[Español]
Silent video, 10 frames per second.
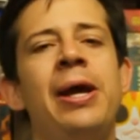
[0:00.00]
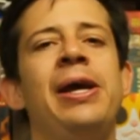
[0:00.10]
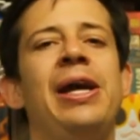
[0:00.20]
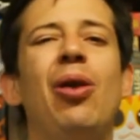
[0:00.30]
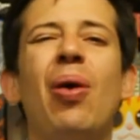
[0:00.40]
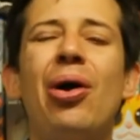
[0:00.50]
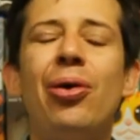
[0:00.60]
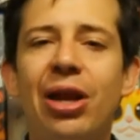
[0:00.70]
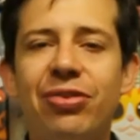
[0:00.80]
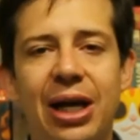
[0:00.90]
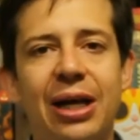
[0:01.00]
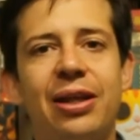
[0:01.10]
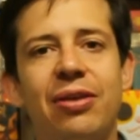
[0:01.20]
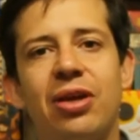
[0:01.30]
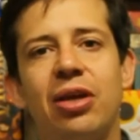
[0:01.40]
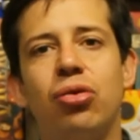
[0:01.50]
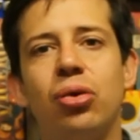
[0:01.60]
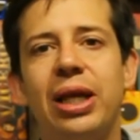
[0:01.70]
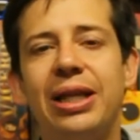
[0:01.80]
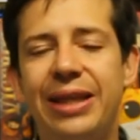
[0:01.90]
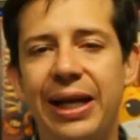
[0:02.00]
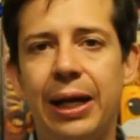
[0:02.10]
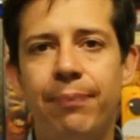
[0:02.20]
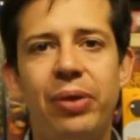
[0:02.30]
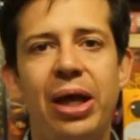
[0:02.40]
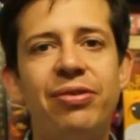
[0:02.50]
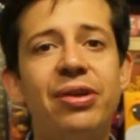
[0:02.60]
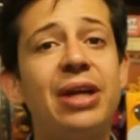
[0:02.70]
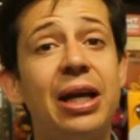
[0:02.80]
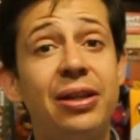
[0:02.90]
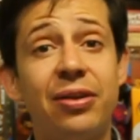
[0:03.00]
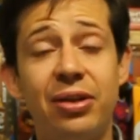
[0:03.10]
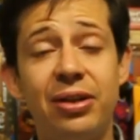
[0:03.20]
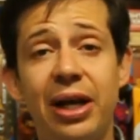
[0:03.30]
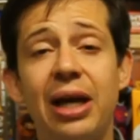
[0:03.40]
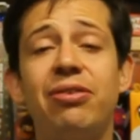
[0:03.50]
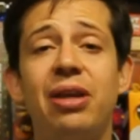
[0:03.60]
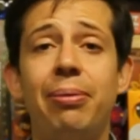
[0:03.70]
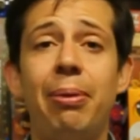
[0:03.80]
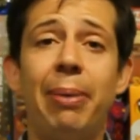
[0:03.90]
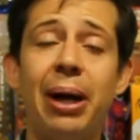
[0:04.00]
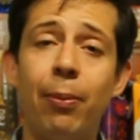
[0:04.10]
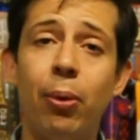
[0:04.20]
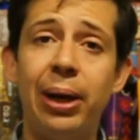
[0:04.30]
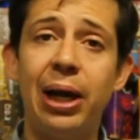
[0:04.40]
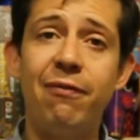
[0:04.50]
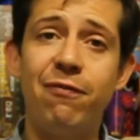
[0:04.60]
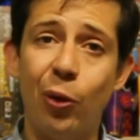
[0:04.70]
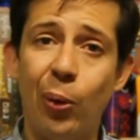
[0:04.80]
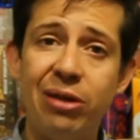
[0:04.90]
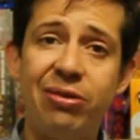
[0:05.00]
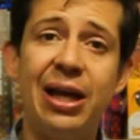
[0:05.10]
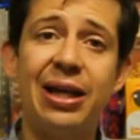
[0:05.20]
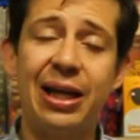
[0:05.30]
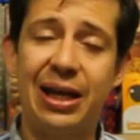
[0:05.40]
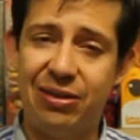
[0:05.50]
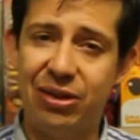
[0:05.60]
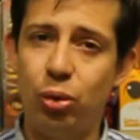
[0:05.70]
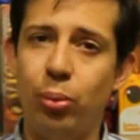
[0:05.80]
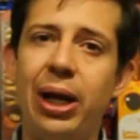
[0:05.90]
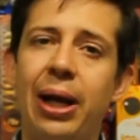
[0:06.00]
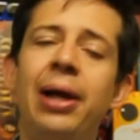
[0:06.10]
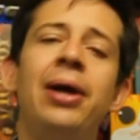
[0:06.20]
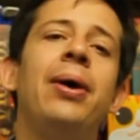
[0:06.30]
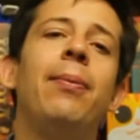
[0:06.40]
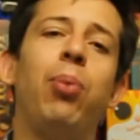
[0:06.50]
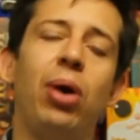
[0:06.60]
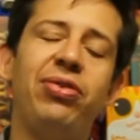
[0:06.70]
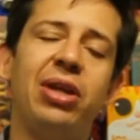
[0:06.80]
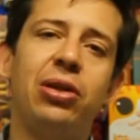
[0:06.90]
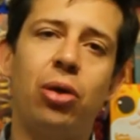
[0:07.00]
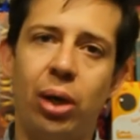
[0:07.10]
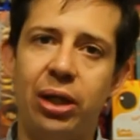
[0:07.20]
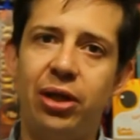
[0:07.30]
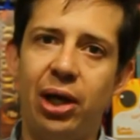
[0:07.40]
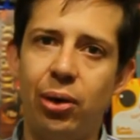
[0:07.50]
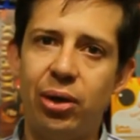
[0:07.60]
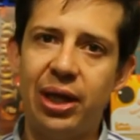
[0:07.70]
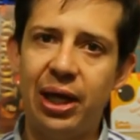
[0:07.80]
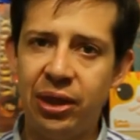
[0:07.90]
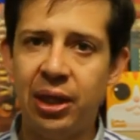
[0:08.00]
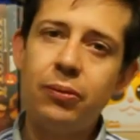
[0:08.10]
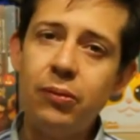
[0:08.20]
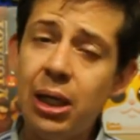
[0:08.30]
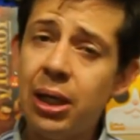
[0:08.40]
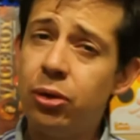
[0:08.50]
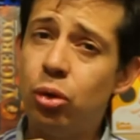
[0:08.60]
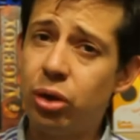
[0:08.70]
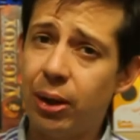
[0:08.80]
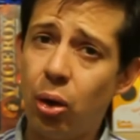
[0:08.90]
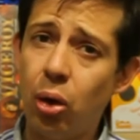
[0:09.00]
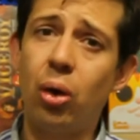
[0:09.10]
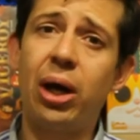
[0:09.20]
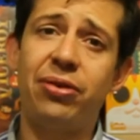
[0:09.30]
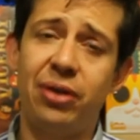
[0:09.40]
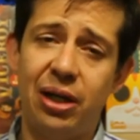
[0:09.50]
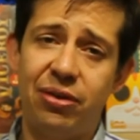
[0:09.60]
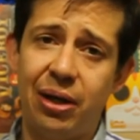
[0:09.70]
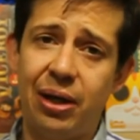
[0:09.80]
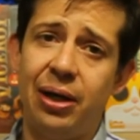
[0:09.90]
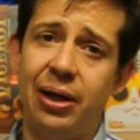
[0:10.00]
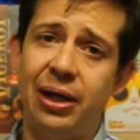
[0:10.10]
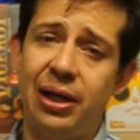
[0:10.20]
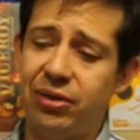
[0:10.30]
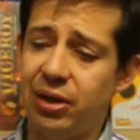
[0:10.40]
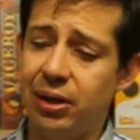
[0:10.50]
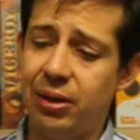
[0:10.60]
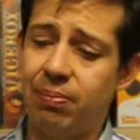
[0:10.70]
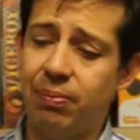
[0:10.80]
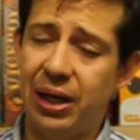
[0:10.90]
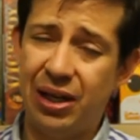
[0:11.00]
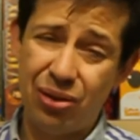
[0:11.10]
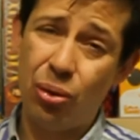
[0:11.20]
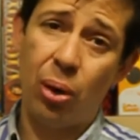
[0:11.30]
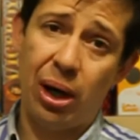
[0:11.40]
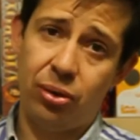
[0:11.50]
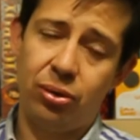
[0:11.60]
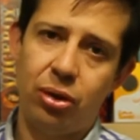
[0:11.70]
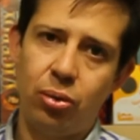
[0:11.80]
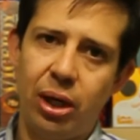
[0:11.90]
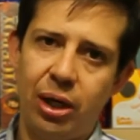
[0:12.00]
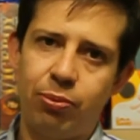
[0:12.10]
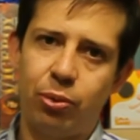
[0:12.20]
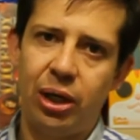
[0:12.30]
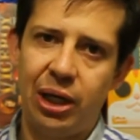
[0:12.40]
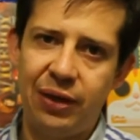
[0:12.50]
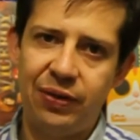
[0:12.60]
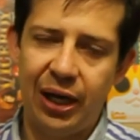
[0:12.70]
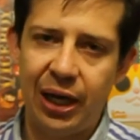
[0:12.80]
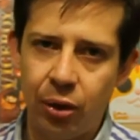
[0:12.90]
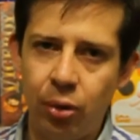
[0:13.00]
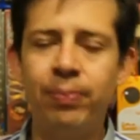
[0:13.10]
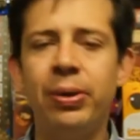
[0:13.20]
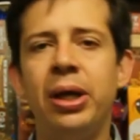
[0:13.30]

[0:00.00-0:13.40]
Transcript: Y luego hay las cartas que son de intriga. Estas cartas de intriga sirven para mover la influencia que estuviera puesta con anterioridad. Tú te colocas en, esa, en, esa, en ese lugar donde tú quieras poner la intriga, ¿no?